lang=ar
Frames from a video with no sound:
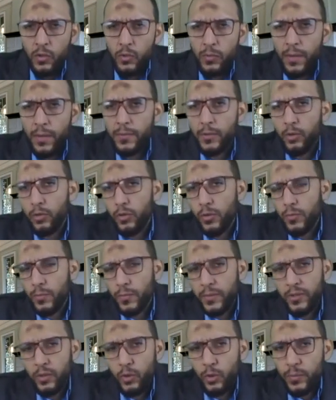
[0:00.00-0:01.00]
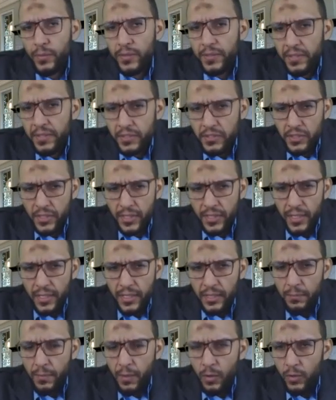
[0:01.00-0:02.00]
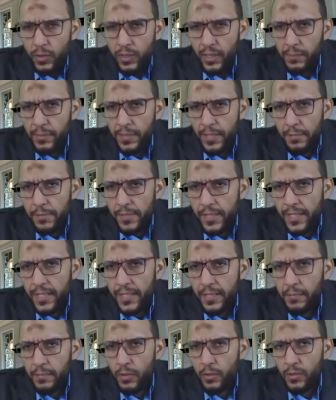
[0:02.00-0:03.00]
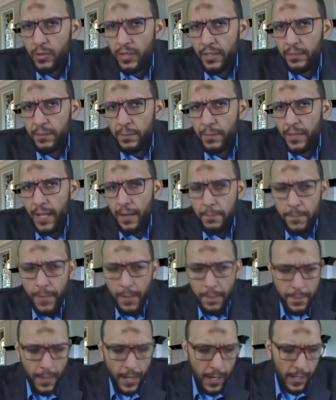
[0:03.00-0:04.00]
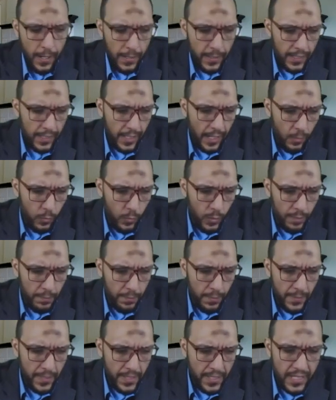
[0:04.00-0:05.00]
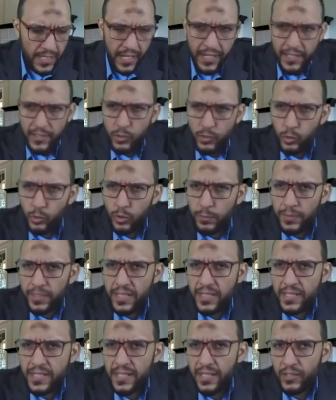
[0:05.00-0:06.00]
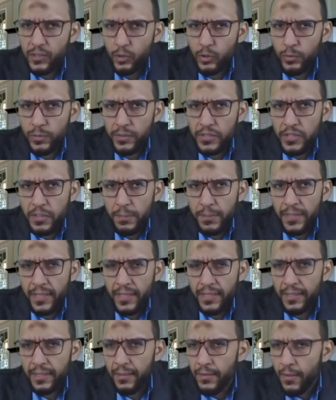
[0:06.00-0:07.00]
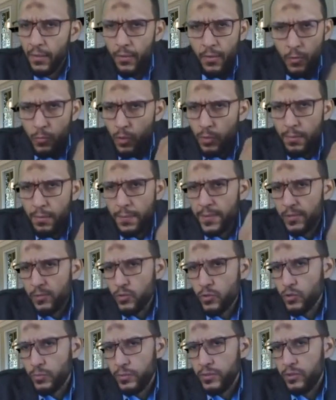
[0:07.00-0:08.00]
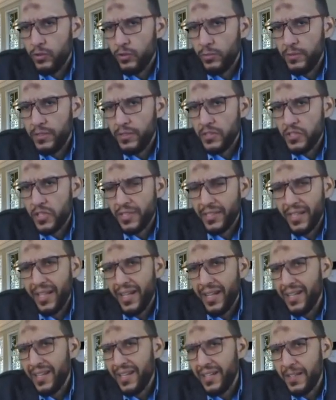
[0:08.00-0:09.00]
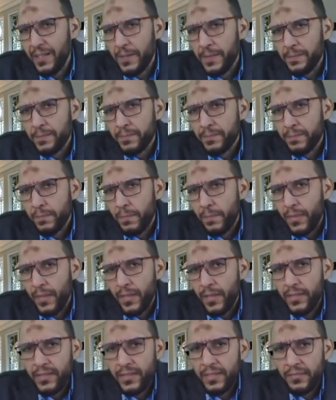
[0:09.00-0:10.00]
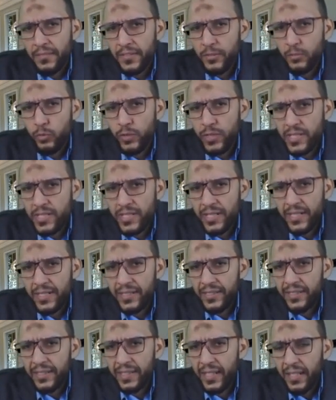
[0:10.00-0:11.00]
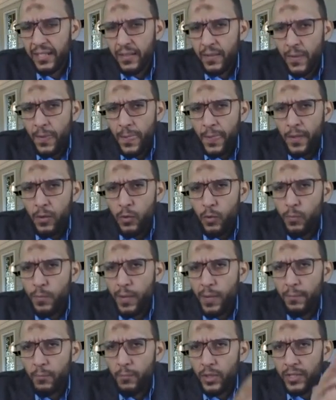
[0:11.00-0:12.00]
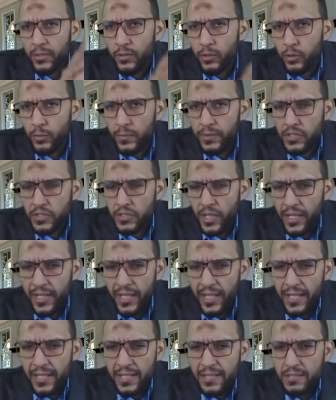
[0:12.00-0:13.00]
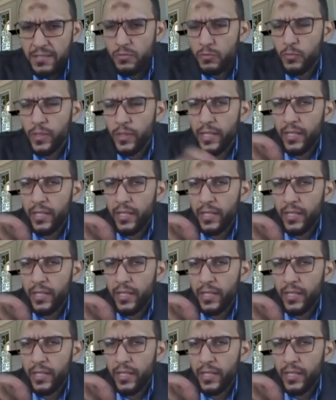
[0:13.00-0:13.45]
وبقى بيخوض بالدوكيومنتيشن يعني الموقع بيعمل ايه؟ الموقع يعني اول ما بينزل اي تول بتنزل لها الدوكيومنتيشن بتاعتها وهم بيدوسوا بالدوكيومنتيشن تخيل ان انت في تول نزلت جديده ومعمول لها دوكيومنتيشن جاهز